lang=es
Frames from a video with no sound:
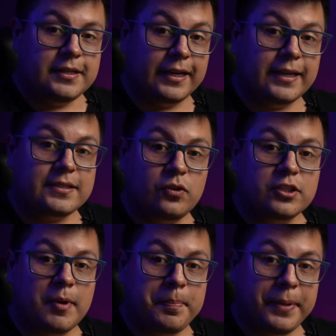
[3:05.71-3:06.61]
ya que esto
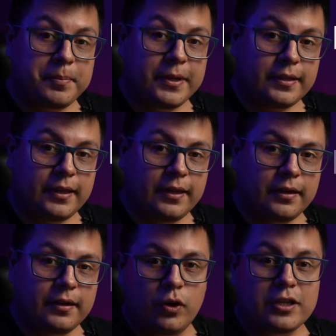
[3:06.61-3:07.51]
les va a permitir
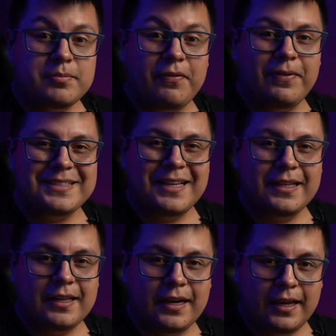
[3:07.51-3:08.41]
o les va a
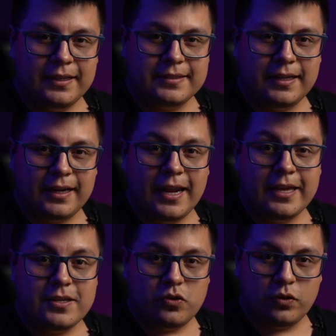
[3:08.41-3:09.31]
facilitar hacer la
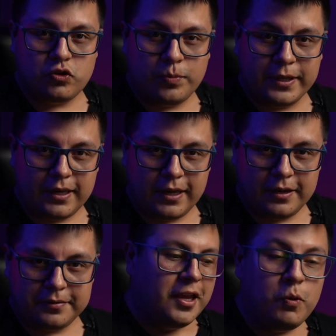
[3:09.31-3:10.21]
edición de su
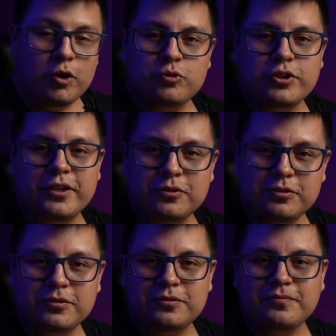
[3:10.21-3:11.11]
material. Y bueno
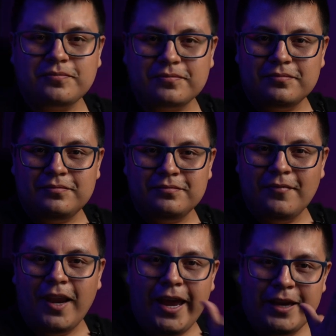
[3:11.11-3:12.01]
muchachos,
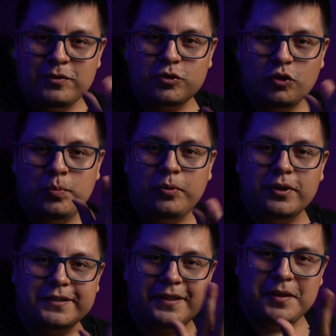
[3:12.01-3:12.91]
eso es todo por
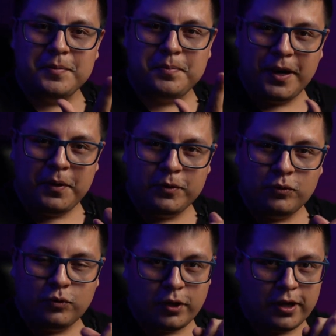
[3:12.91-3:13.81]
este breve
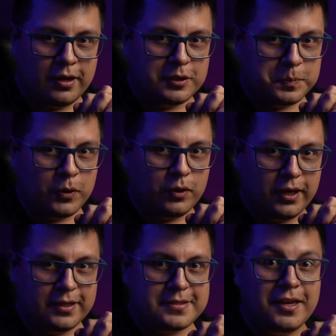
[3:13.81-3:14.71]
tutorial. Espero que
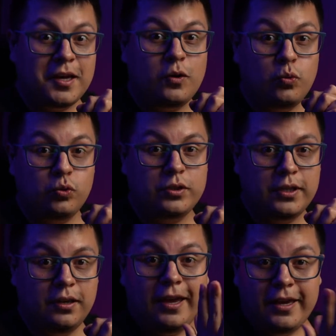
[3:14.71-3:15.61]
les sea
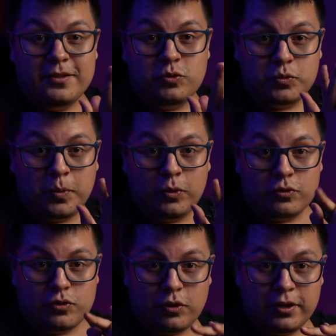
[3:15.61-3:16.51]
útil en sus
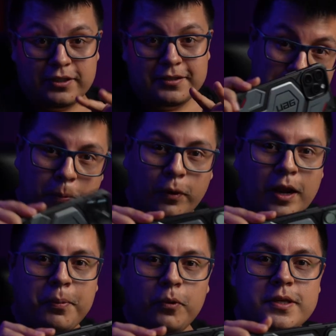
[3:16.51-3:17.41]
producciones, que puedan
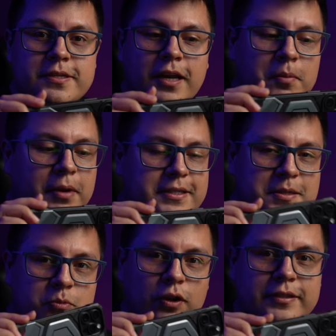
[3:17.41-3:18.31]
aprovechar al
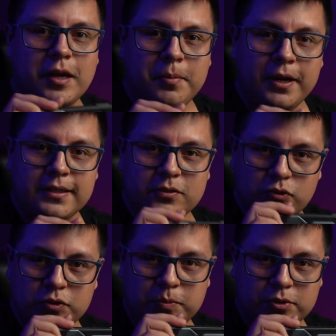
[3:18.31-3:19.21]
máximo las cámaras de su
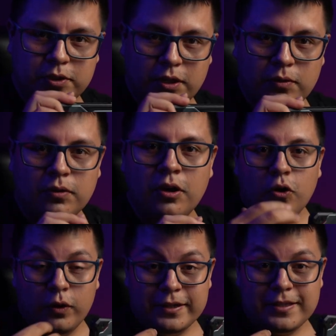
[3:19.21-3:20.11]
dispositivo
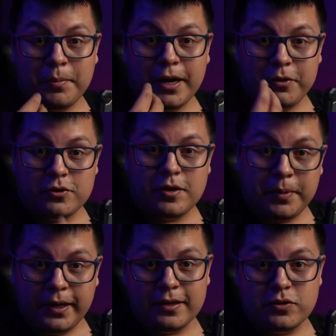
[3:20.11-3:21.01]
con esta maravillosa
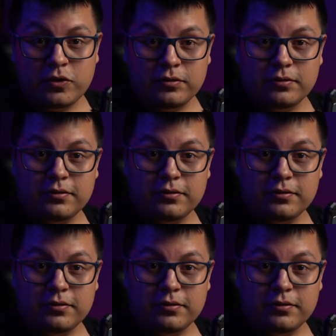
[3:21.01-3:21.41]
aplicación